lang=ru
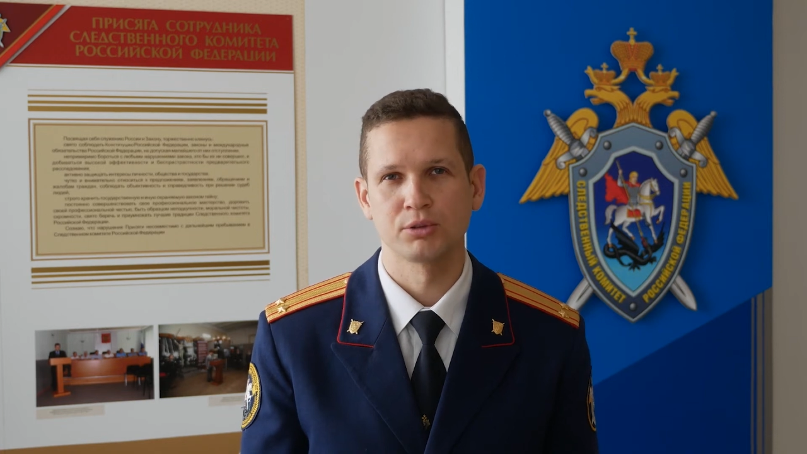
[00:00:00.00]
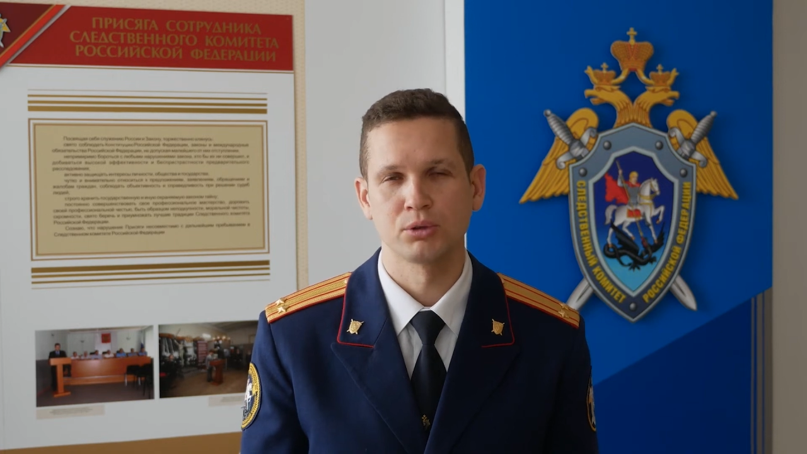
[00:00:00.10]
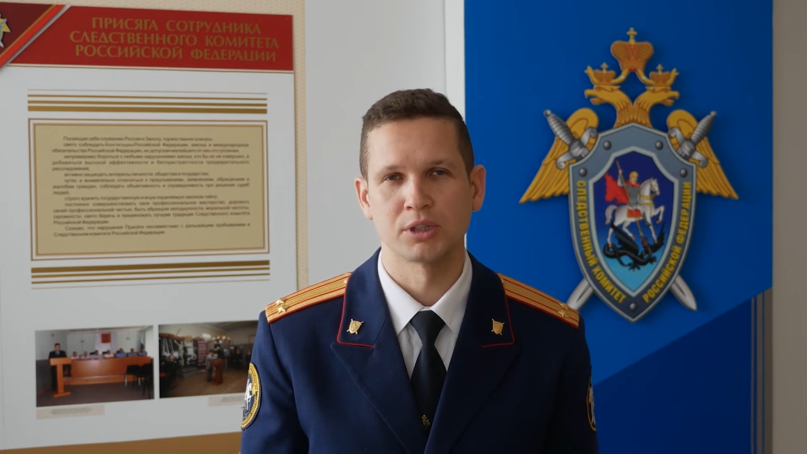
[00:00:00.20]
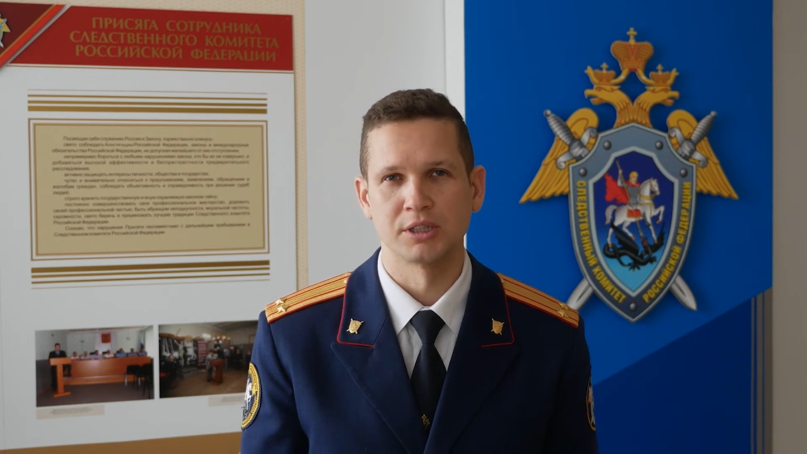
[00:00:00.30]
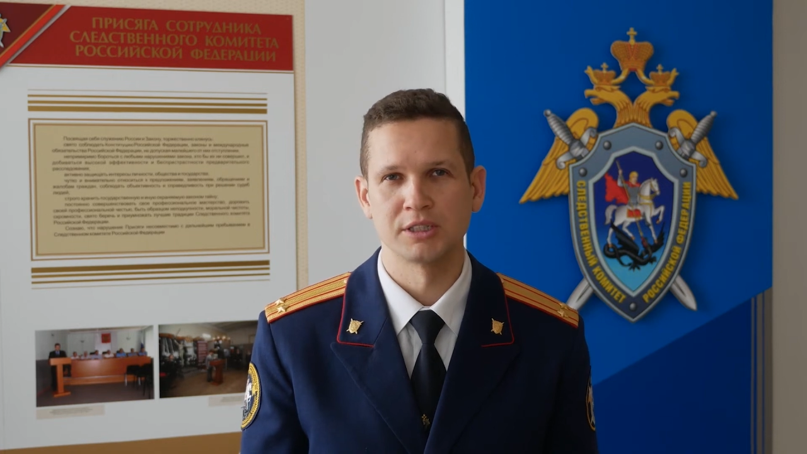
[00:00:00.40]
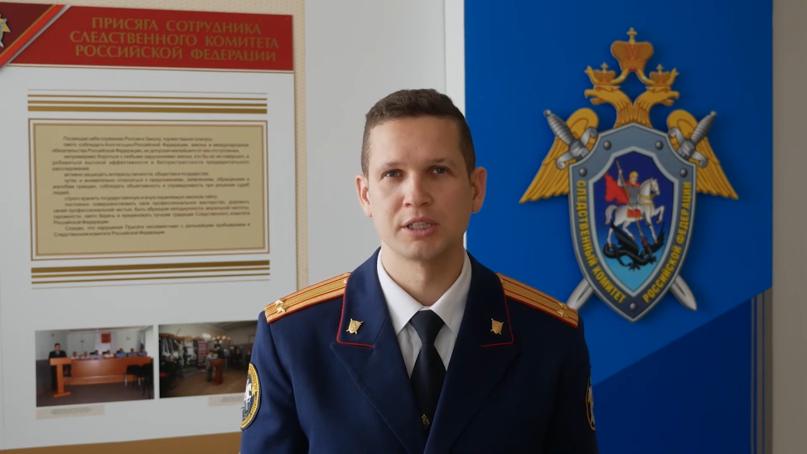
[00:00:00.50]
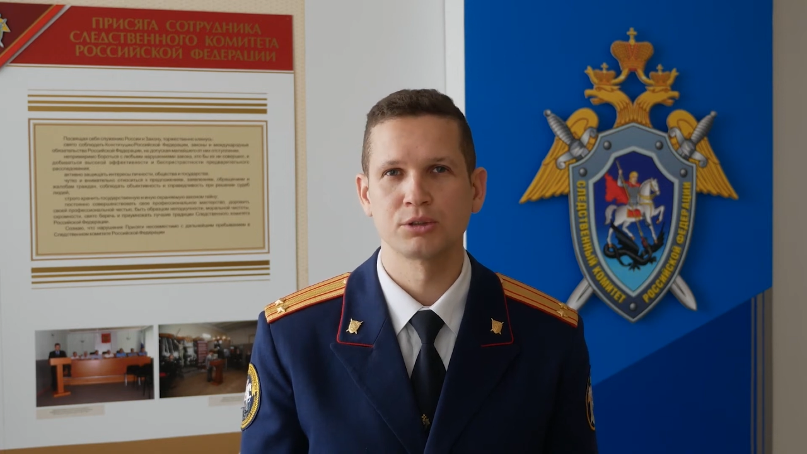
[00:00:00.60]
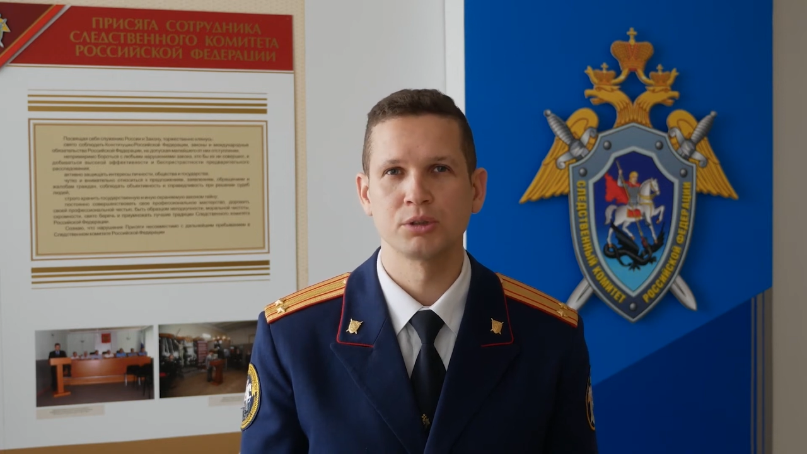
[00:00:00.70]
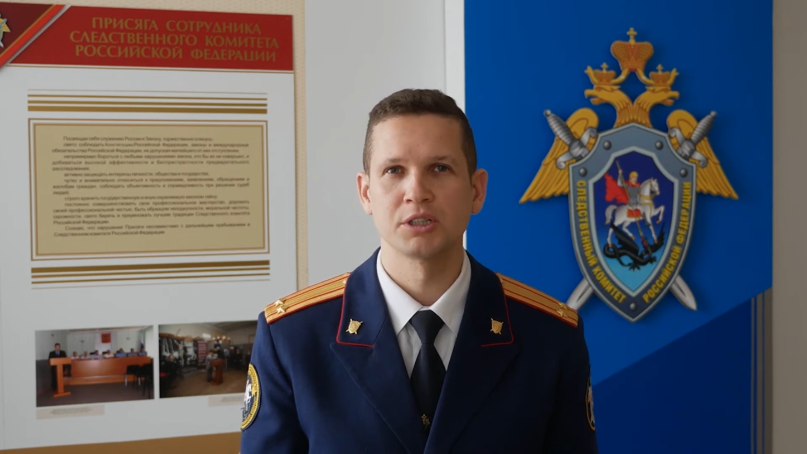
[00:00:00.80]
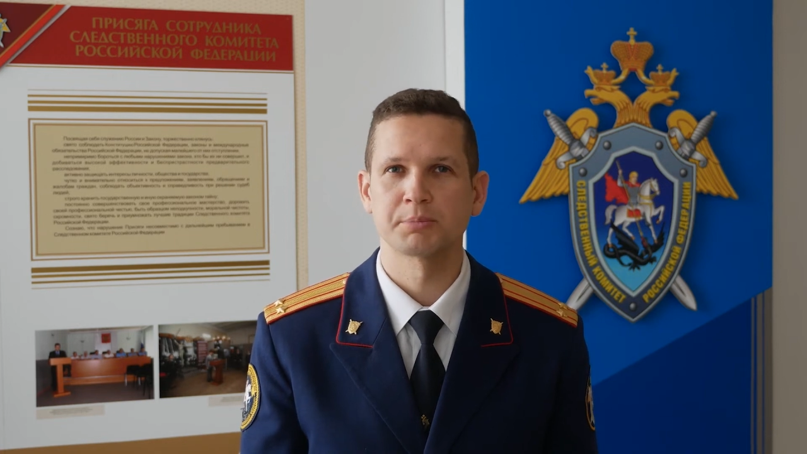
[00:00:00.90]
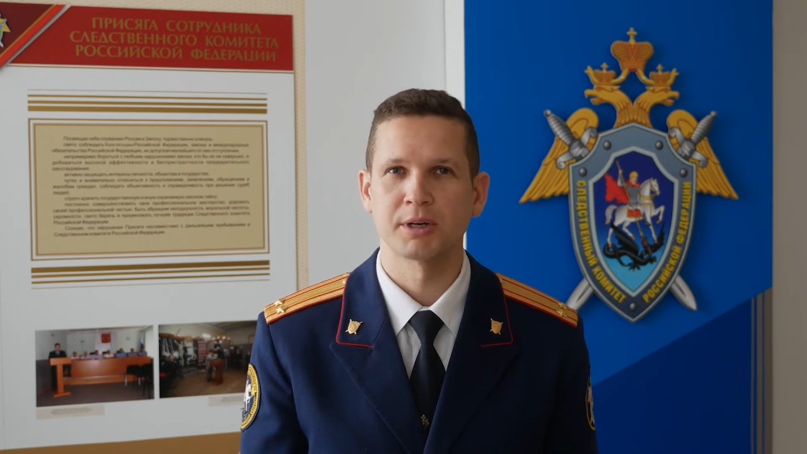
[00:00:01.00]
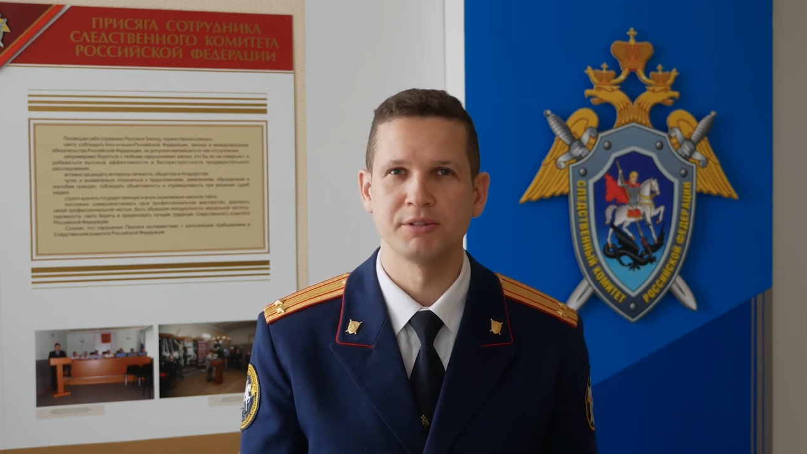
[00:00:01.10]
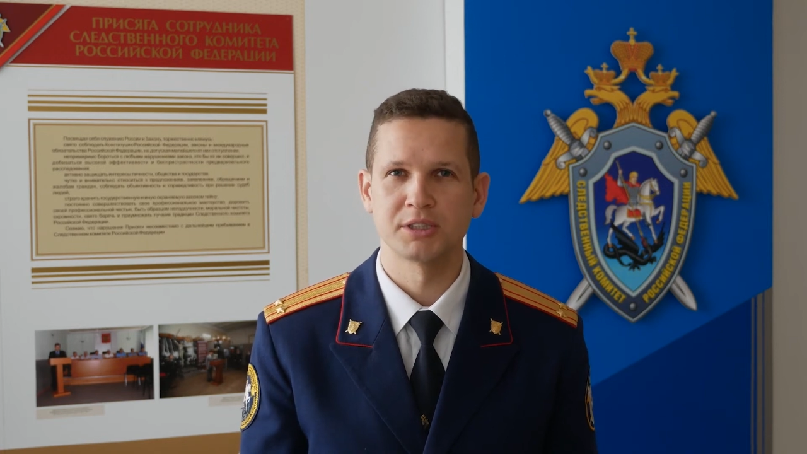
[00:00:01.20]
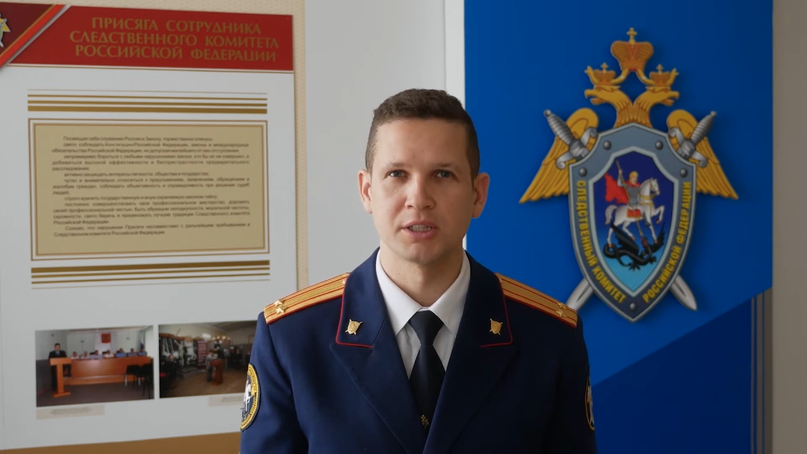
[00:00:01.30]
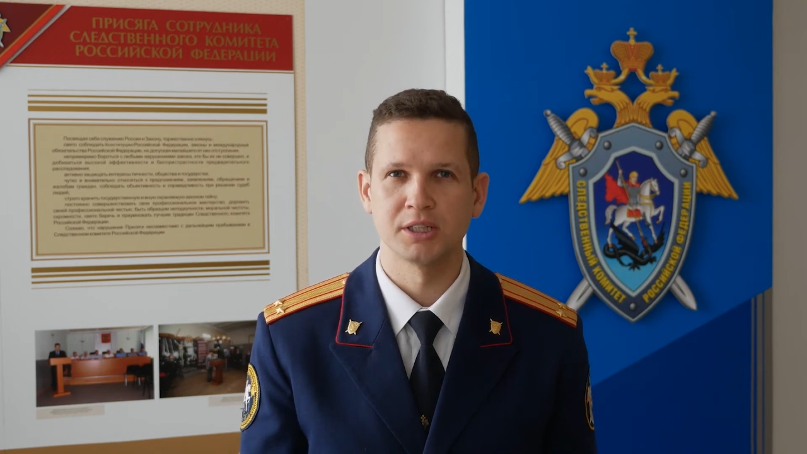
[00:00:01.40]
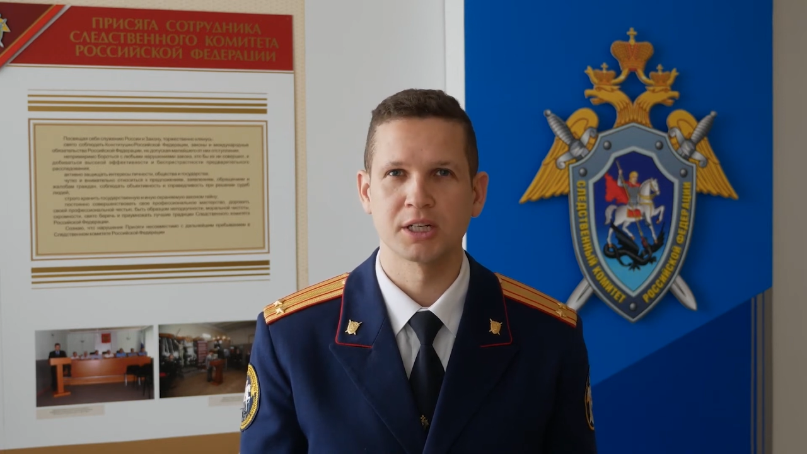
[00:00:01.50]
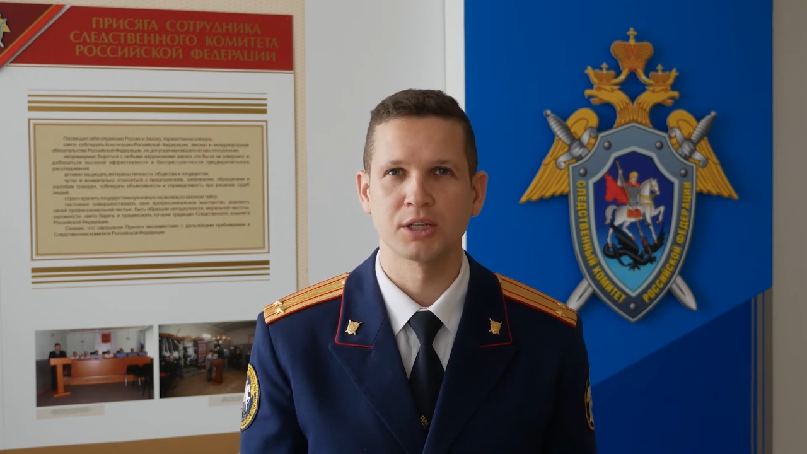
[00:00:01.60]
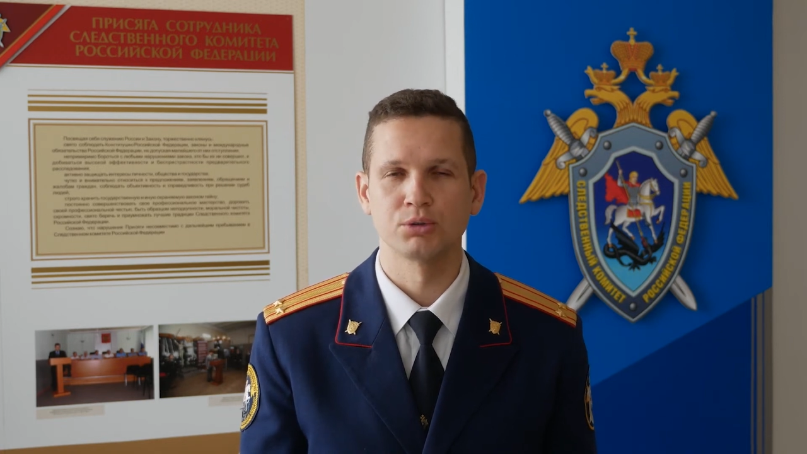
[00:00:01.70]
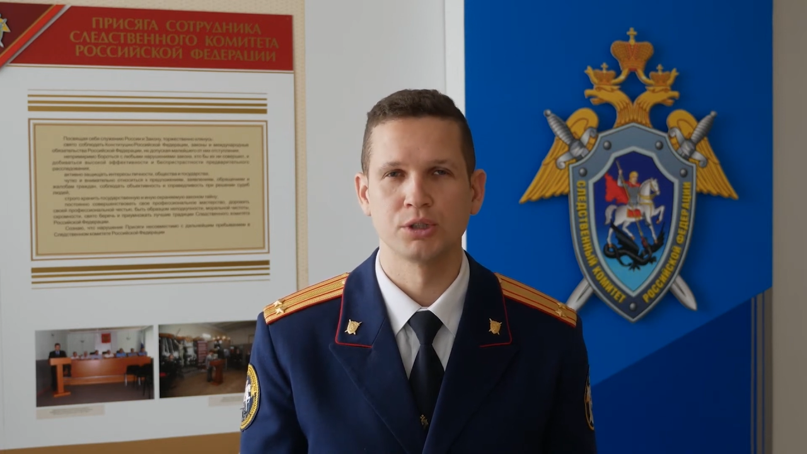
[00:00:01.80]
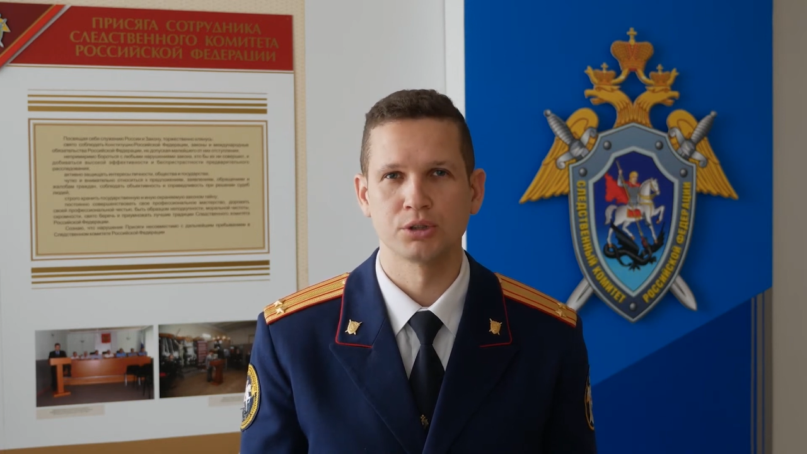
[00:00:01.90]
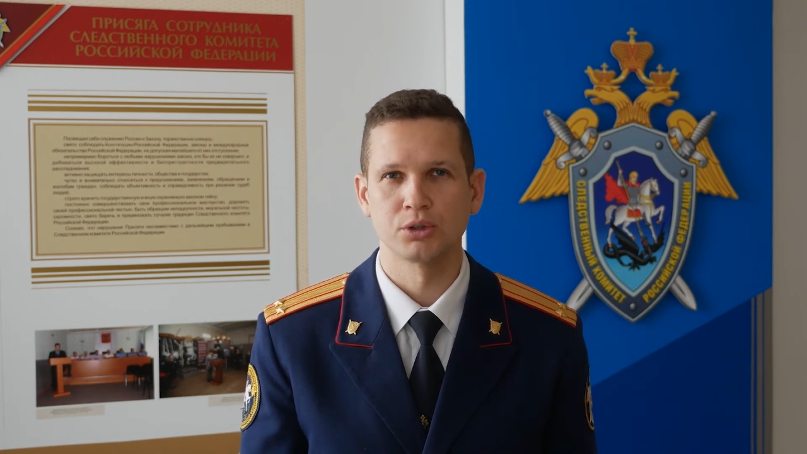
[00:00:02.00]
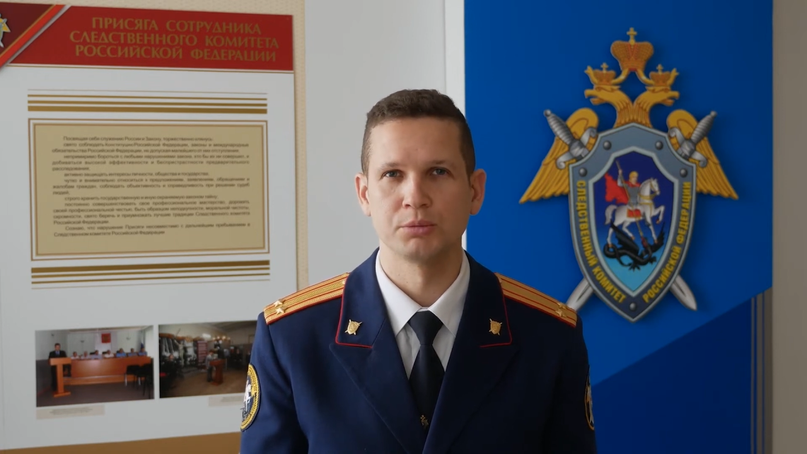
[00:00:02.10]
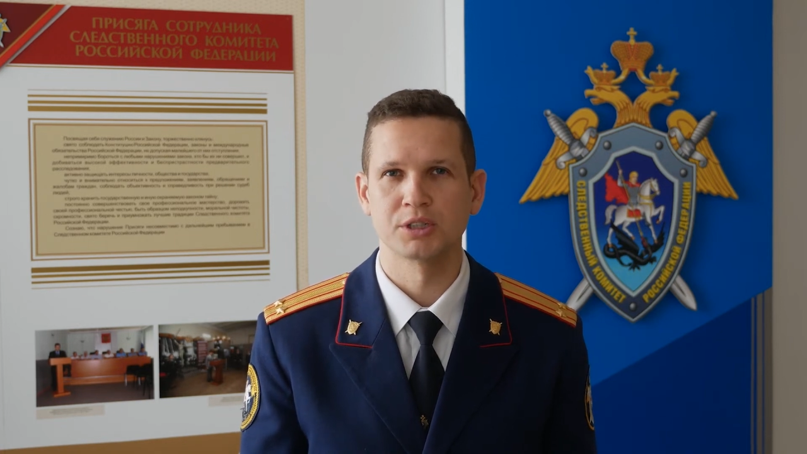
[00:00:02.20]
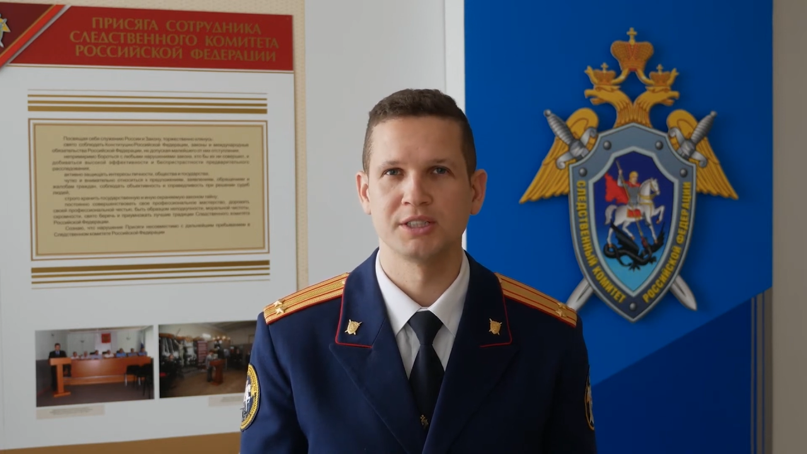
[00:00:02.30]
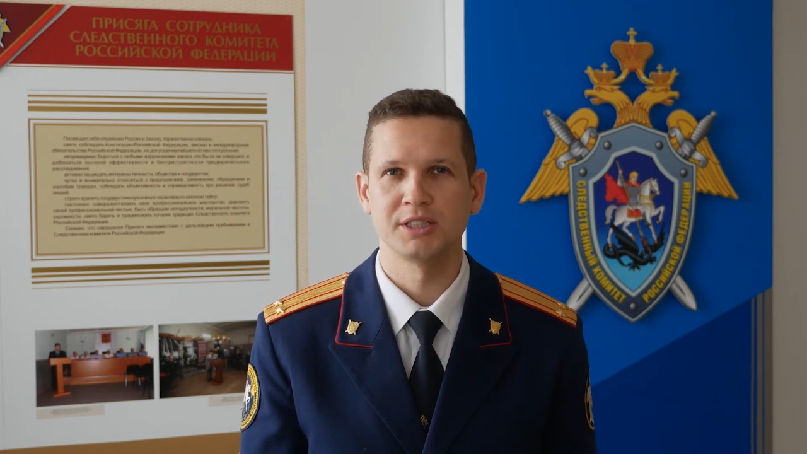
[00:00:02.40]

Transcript: года на территории исправительной колонии номер